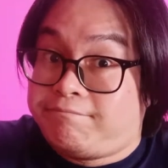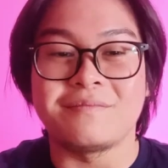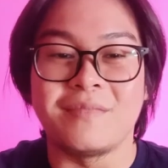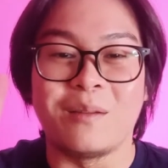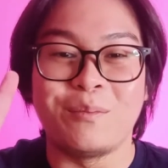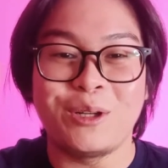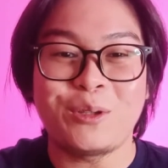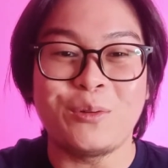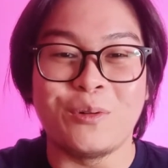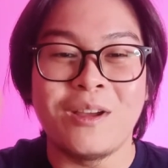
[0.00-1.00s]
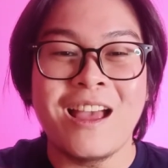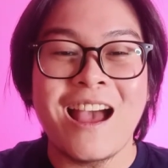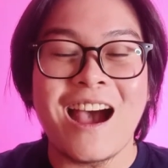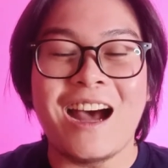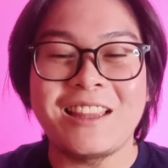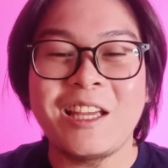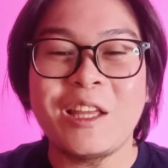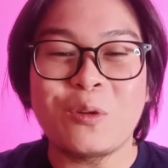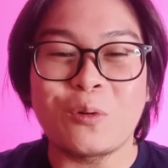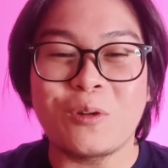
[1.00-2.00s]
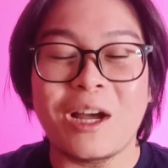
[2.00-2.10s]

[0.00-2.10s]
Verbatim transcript: Number 2, ating ituro